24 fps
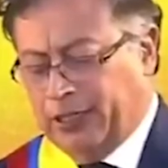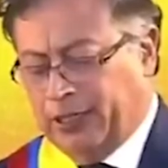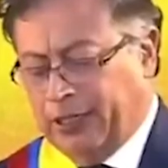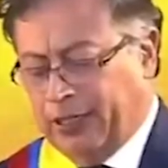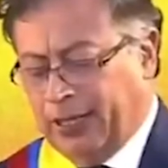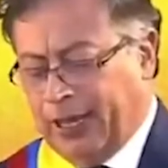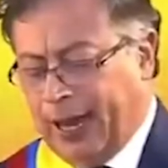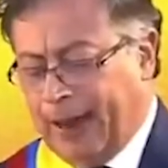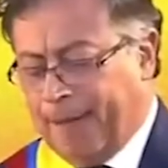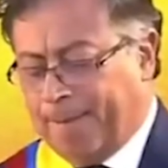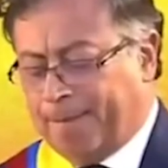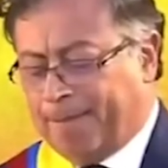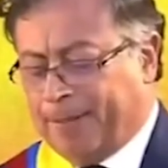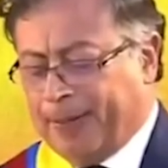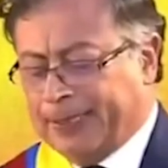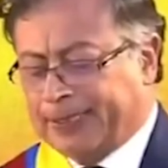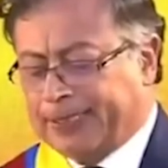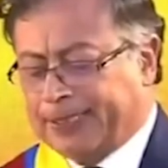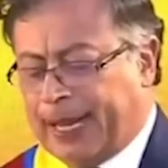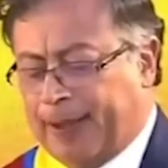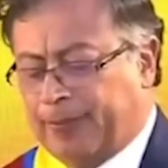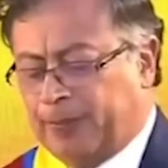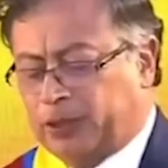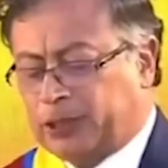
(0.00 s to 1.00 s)

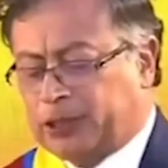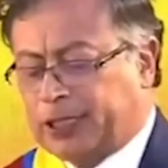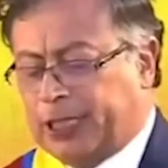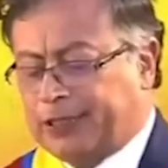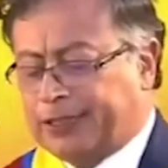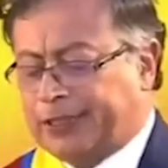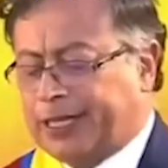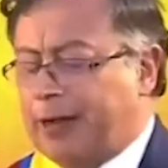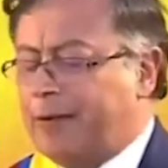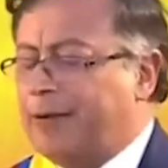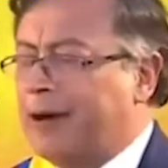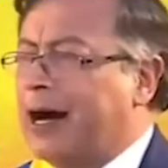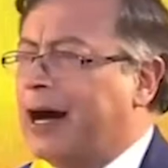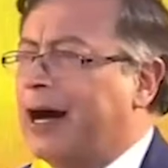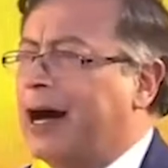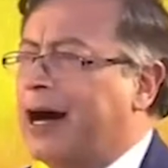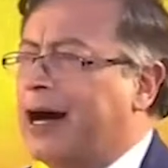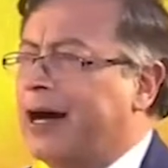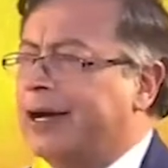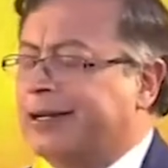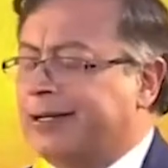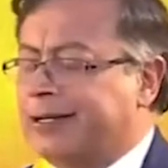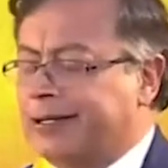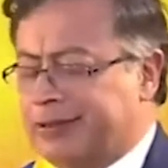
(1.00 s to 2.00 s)
empezamos a
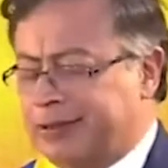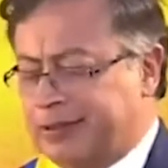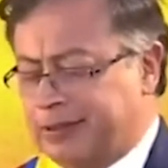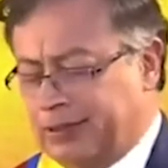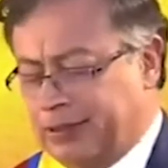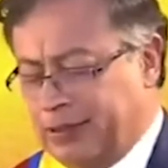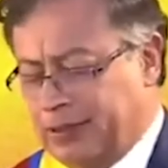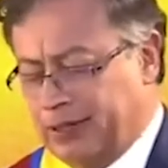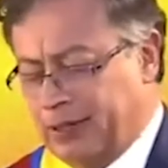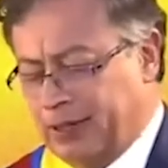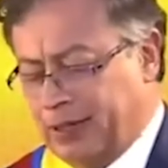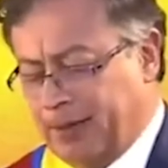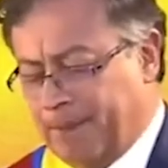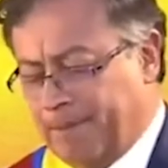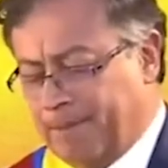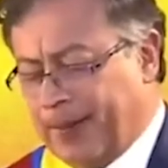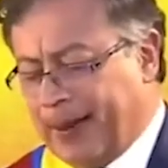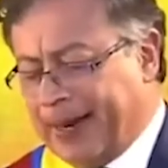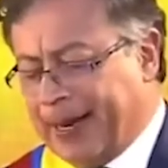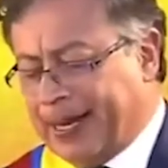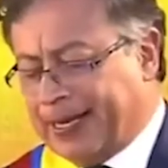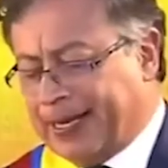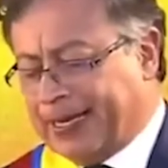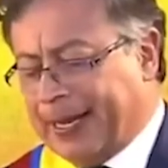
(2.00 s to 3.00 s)
trabajar
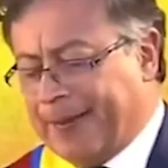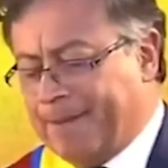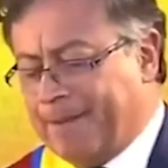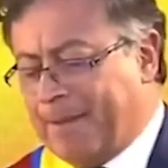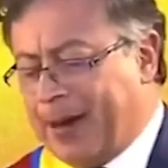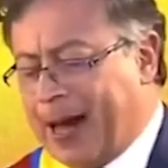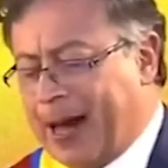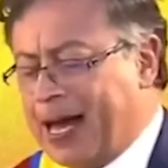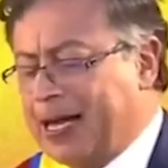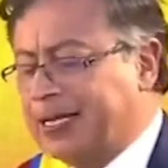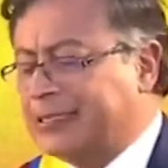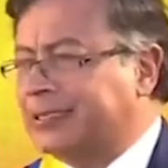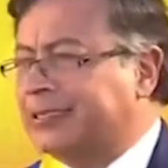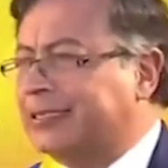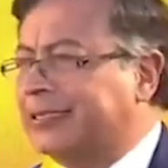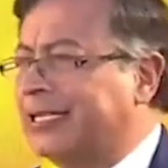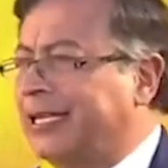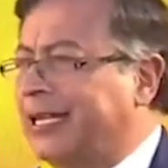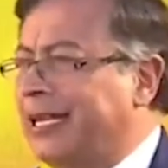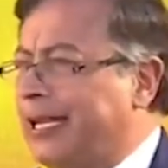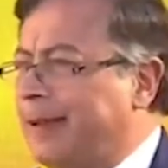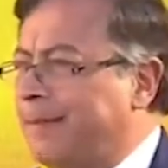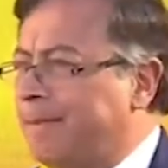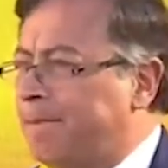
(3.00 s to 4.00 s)
para que más
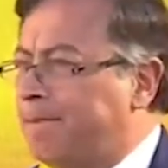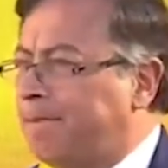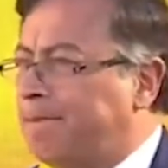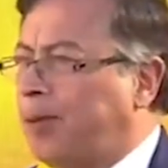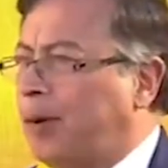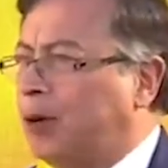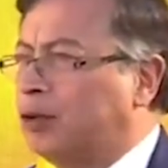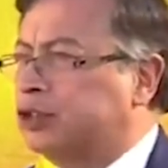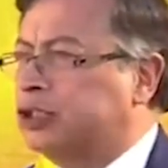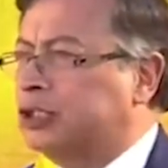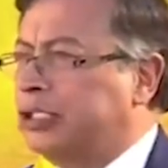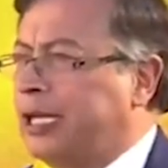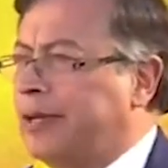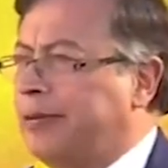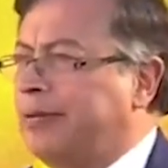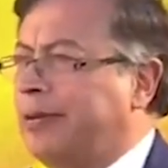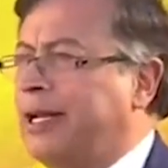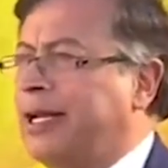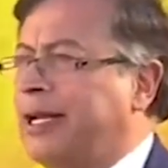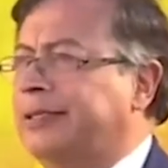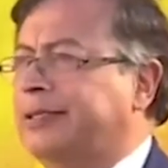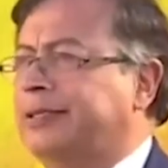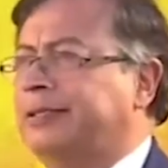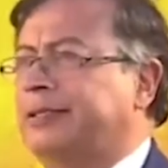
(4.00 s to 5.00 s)

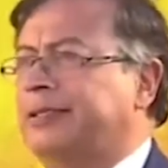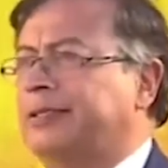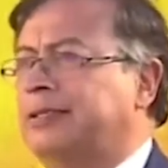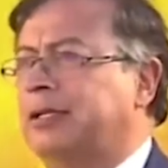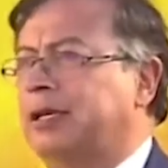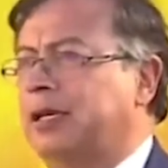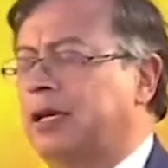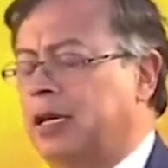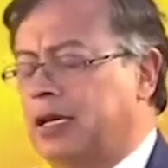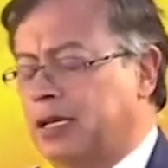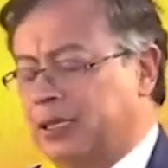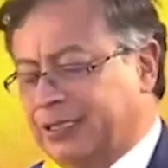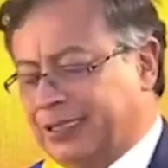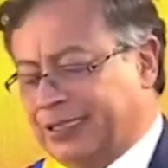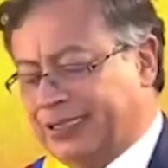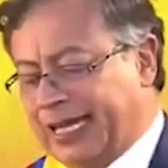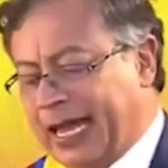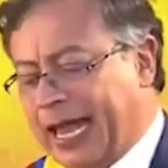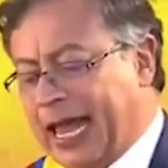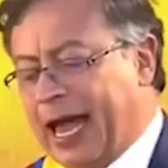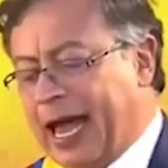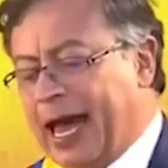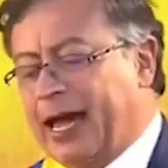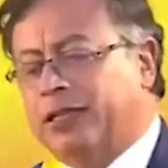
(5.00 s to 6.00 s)
imposibles
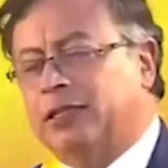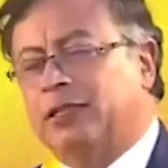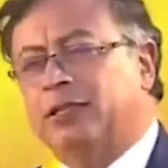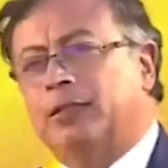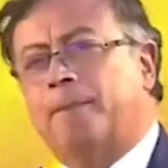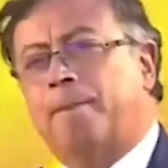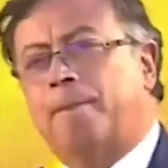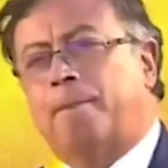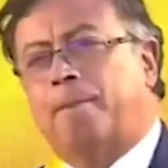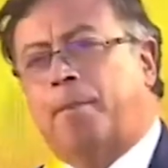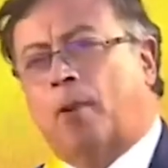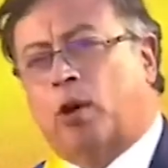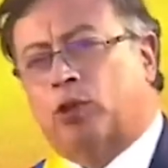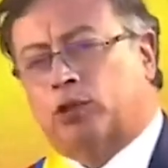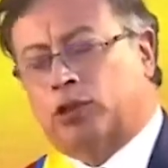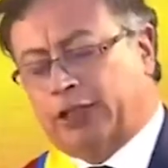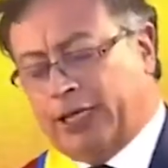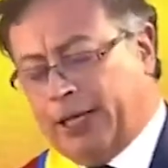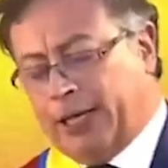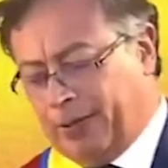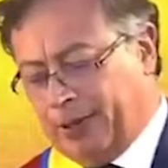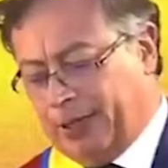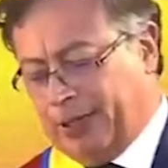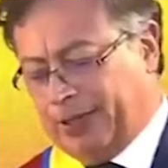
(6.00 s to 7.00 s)
sean
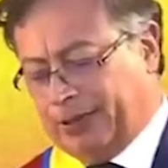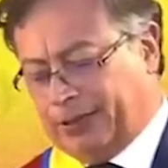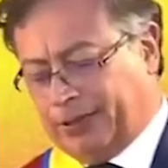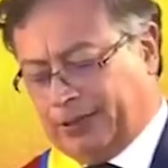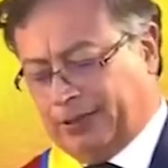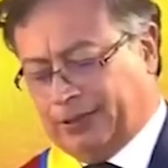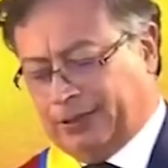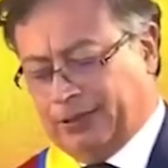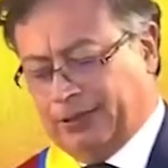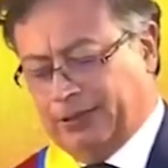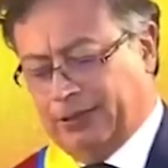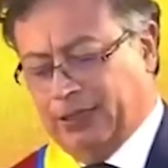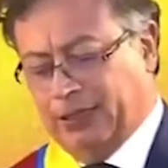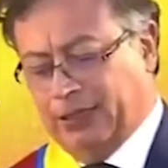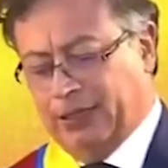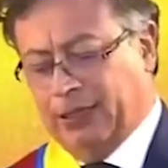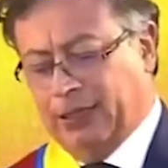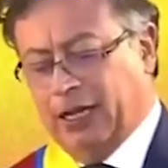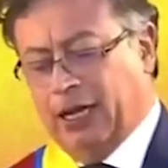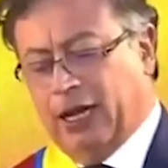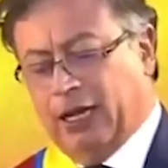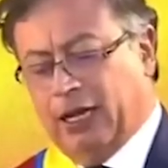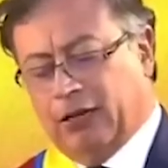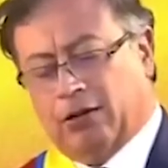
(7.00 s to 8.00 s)
posibles
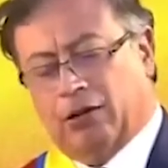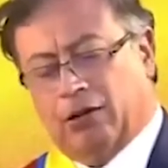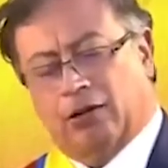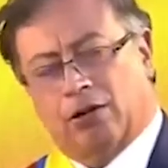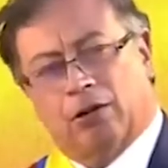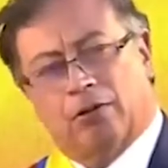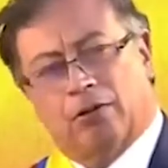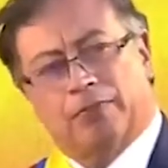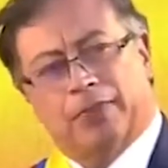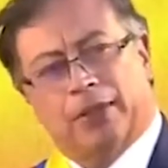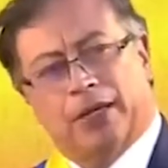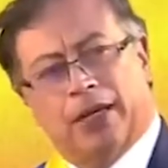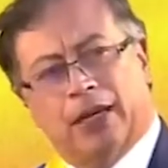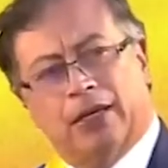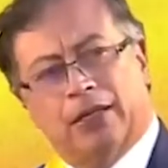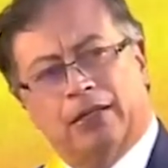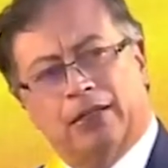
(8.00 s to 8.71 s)
en Colombia.